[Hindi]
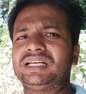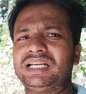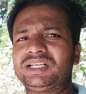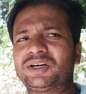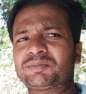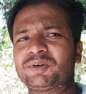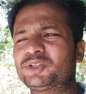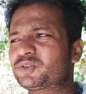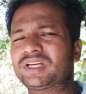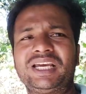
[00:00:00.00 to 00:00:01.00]
फाइनली घर
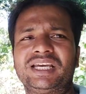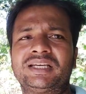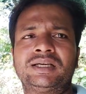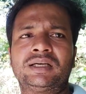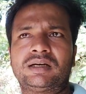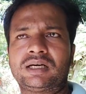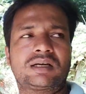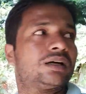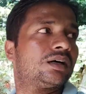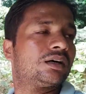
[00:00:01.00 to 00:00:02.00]
पहुंच चुके हैं
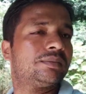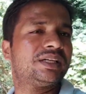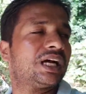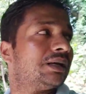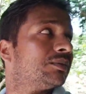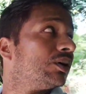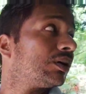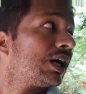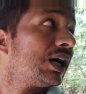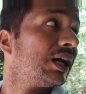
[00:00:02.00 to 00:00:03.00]
और अभी टाइम
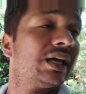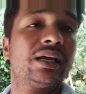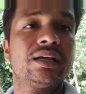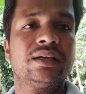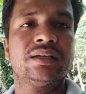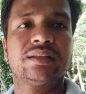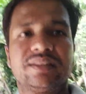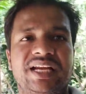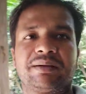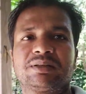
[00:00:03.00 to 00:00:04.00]
हो रहा है
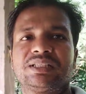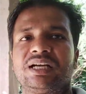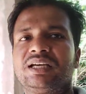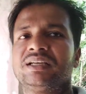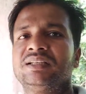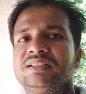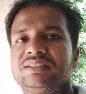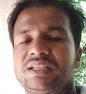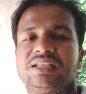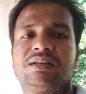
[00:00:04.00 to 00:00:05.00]
डेढ़ बज रहा है
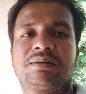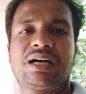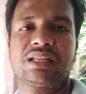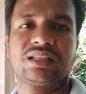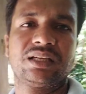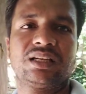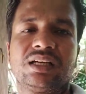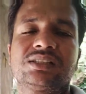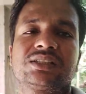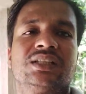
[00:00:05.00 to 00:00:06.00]
चलिए अब खाते हैं
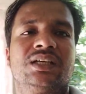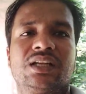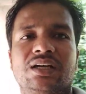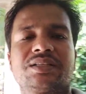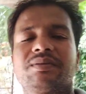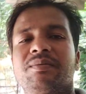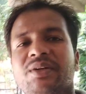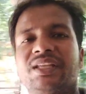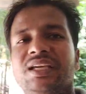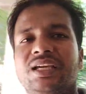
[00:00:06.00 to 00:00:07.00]
लंच लंच
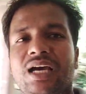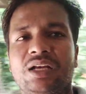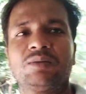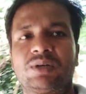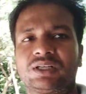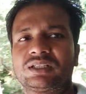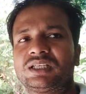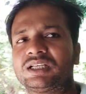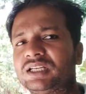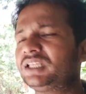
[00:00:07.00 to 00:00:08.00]
में बनी है आलू मटर
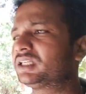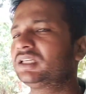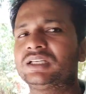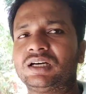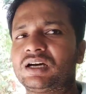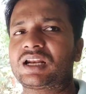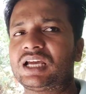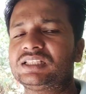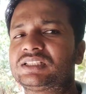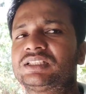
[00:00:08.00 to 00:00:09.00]
की करी और
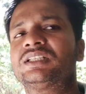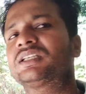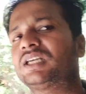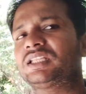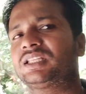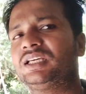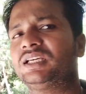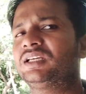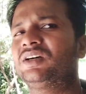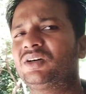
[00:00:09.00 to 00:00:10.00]
राइस खाते
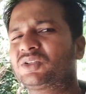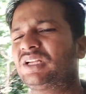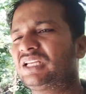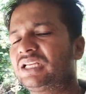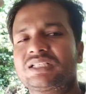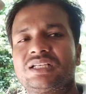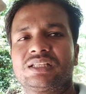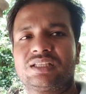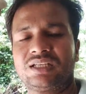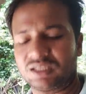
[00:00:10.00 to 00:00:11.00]
हैं और थोड़ा रेस्ट
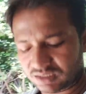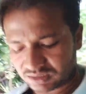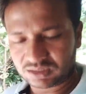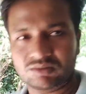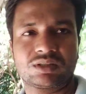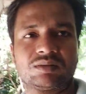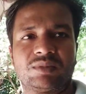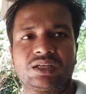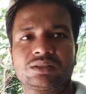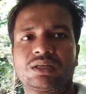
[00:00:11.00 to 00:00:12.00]
लेते हैं क्योंकि
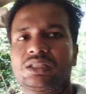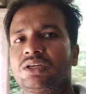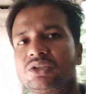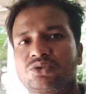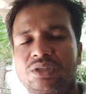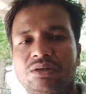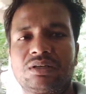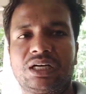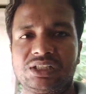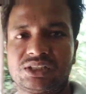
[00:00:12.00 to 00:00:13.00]
मैं थोड़ा थक चुका
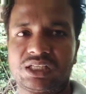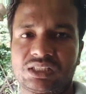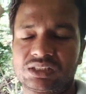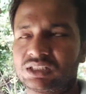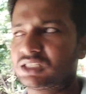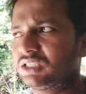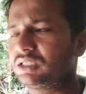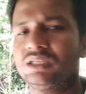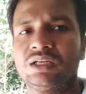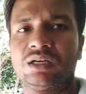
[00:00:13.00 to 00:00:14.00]
हूँ गाड़ी चलाते
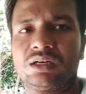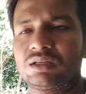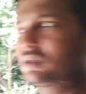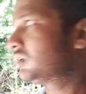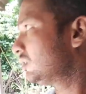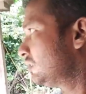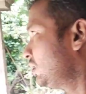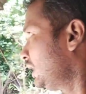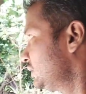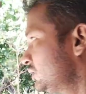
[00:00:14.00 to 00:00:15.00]
चलाते और
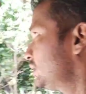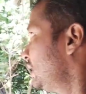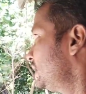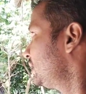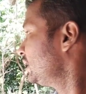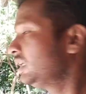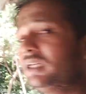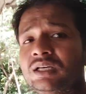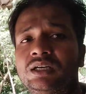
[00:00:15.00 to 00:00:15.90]
आज गए थे